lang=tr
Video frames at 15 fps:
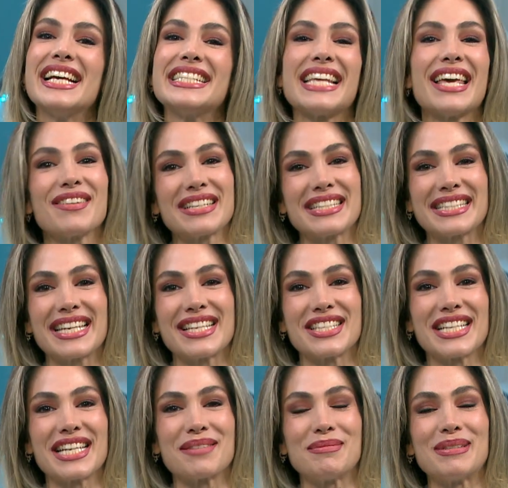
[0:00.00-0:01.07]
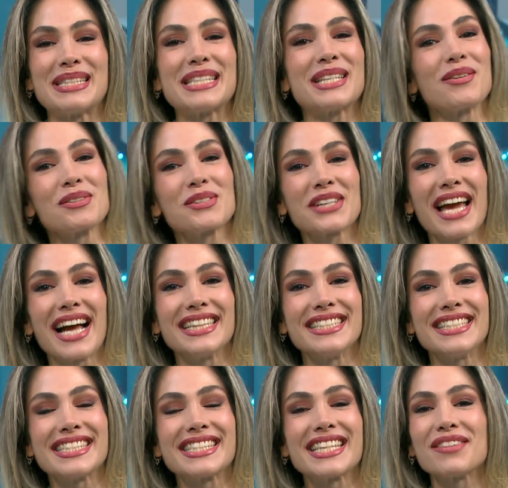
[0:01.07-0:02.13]
Sevgili seyircilerimiz yine hoş
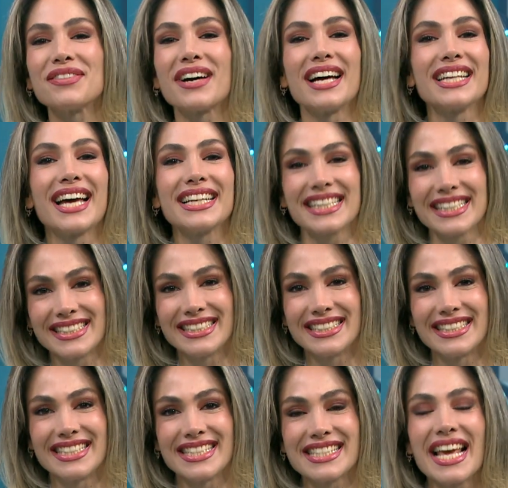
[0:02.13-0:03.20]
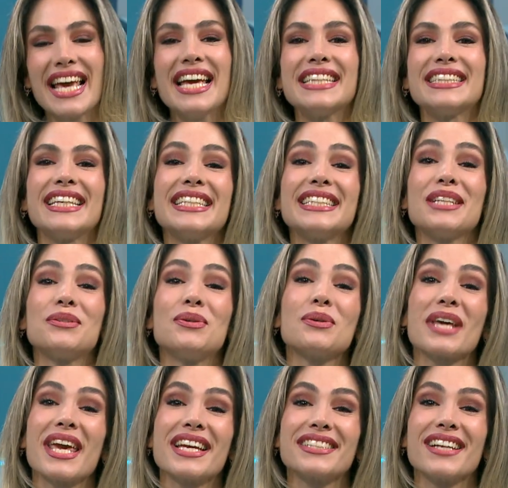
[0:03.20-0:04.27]
geldiniz, sefalar getirdiniz. TRT
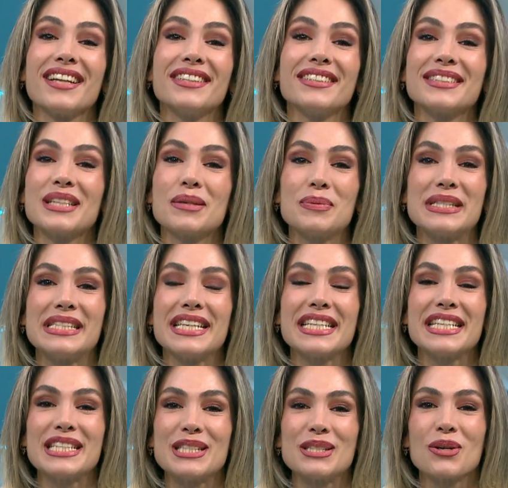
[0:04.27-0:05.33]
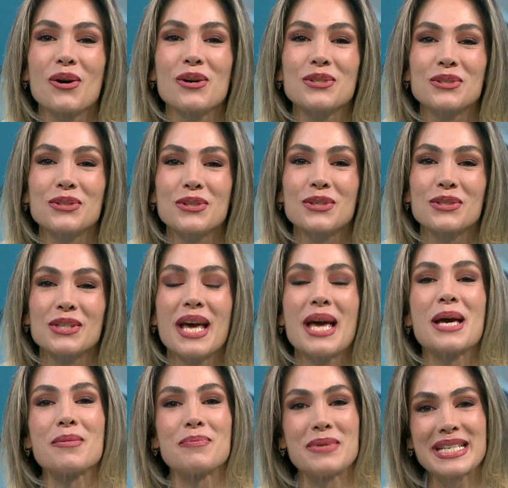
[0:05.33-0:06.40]
Türk ekranlarında bizleri izliyorsunuz.
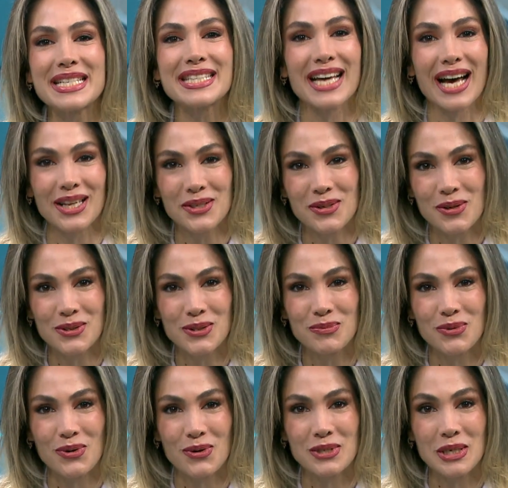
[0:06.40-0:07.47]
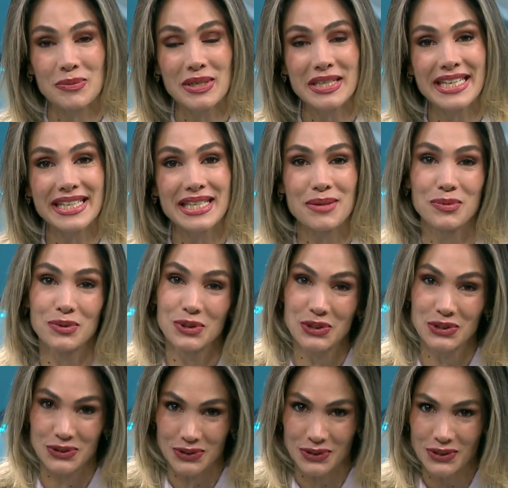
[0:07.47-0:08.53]
Bir Sağlık Olsun programıyla yine
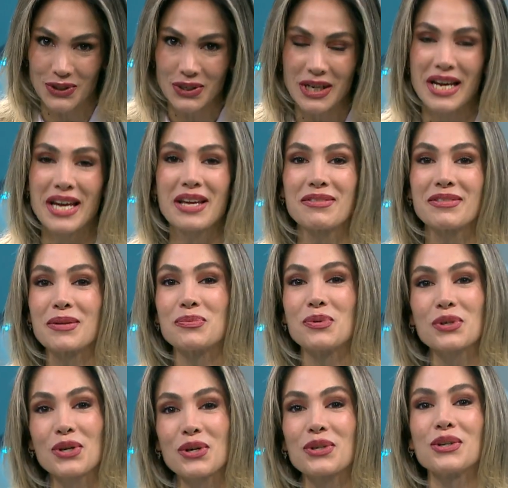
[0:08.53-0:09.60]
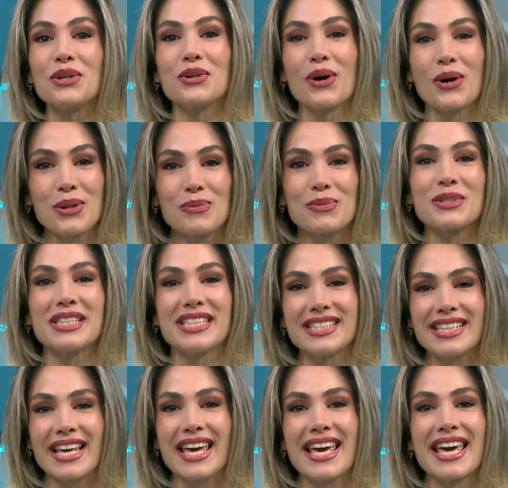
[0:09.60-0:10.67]
buluştuk ve bugünkü konumuz
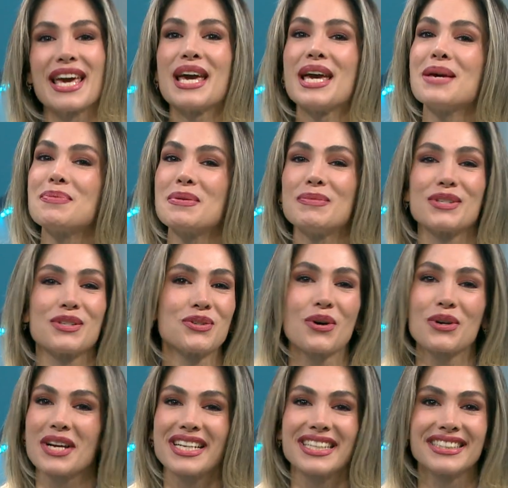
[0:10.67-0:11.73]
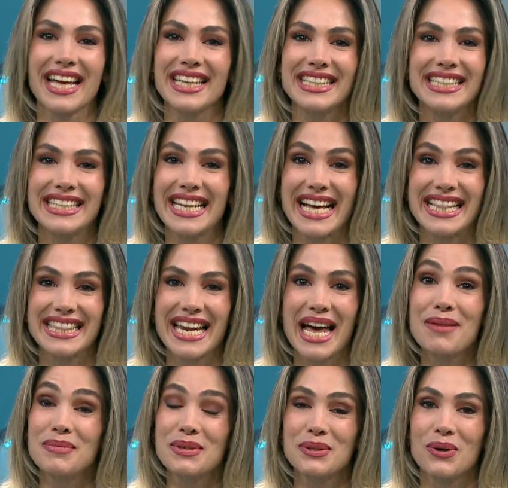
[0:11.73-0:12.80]
ise hepimizi çok yakından
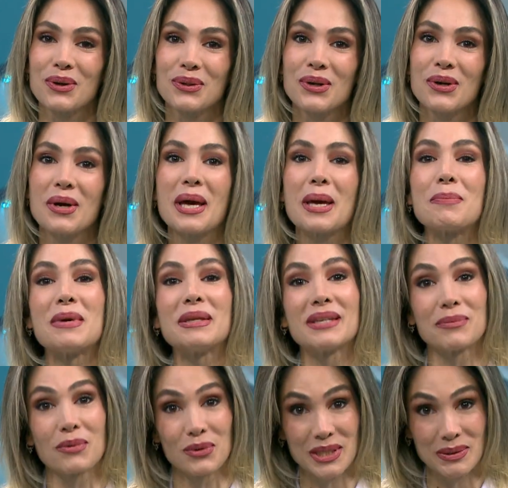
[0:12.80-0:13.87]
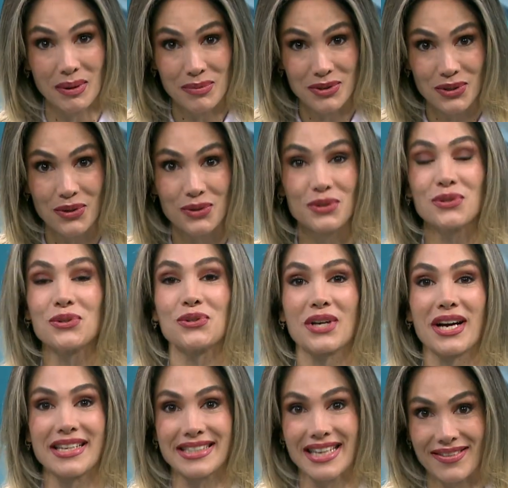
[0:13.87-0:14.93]
ilgilendiren bir konu metabolizmamızı
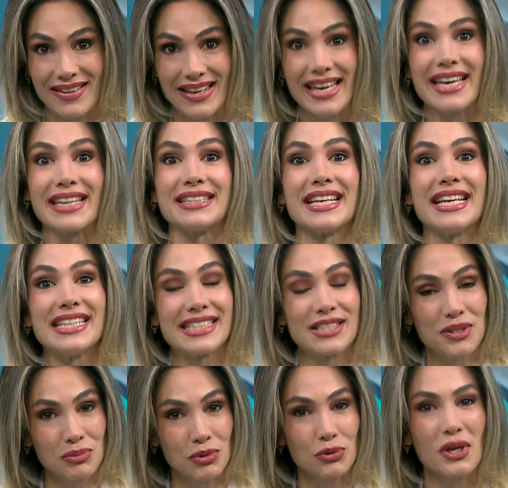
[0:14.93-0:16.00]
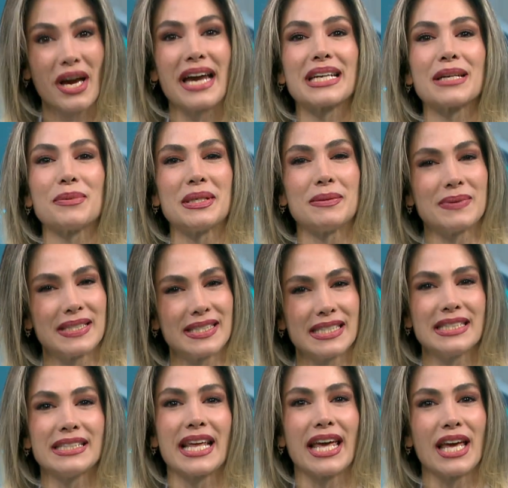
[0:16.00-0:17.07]
konuşacağız. Evet şimdi duyar gibiyim
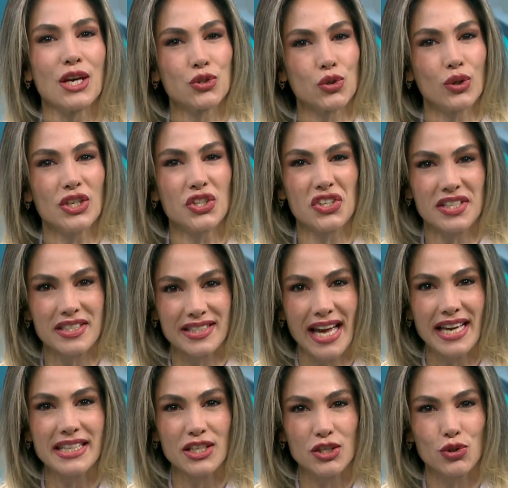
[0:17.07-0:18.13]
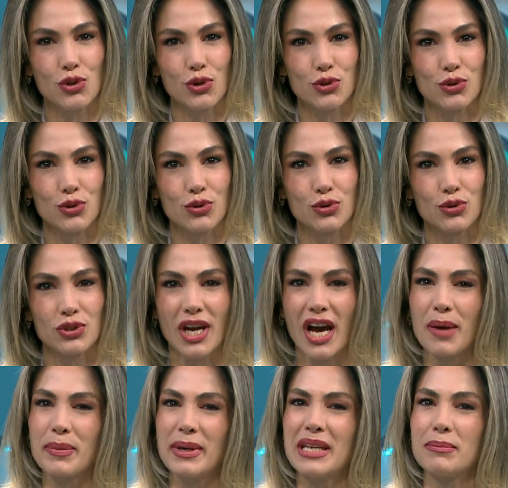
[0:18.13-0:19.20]
sizin de şöyle içinizden geçiriyorsunuzdur
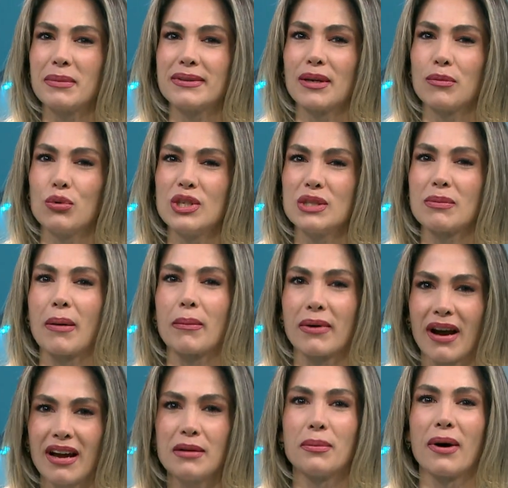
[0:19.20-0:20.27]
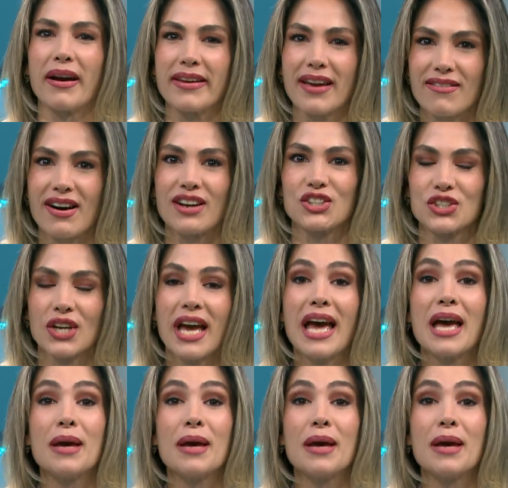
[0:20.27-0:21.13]
ya benim metabolizmam galiba yavaş.